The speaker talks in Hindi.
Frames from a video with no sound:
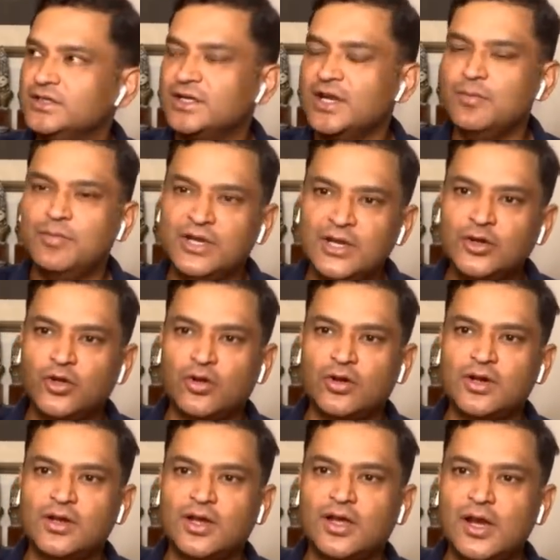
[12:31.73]
इतने बिलियन
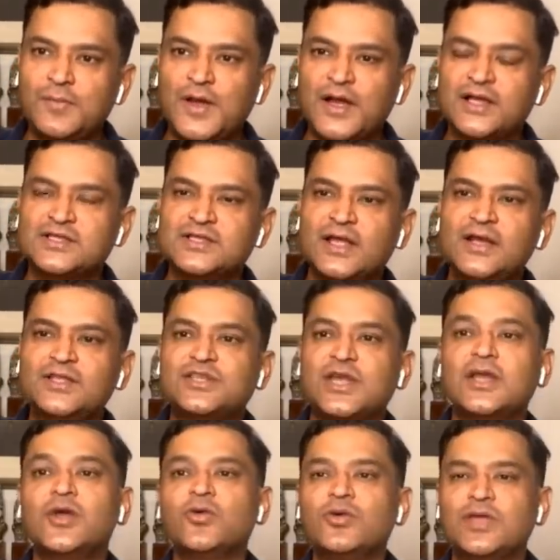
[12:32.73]
डॉलर लगा रहा है पाकिस्तान ने
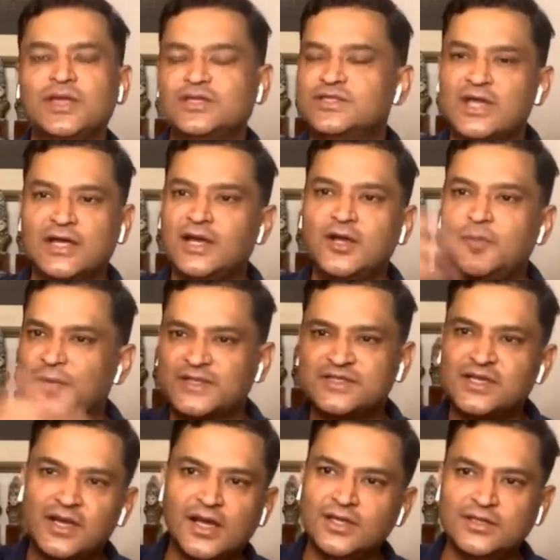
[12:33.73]
चाइना को क्या चाइना ने
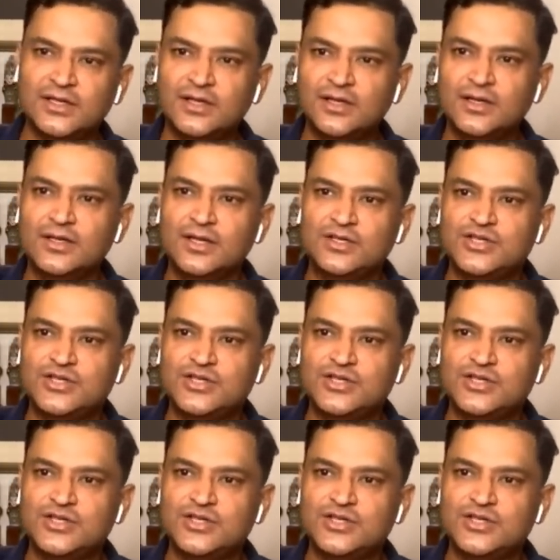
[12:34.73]
पैसे लगा दिए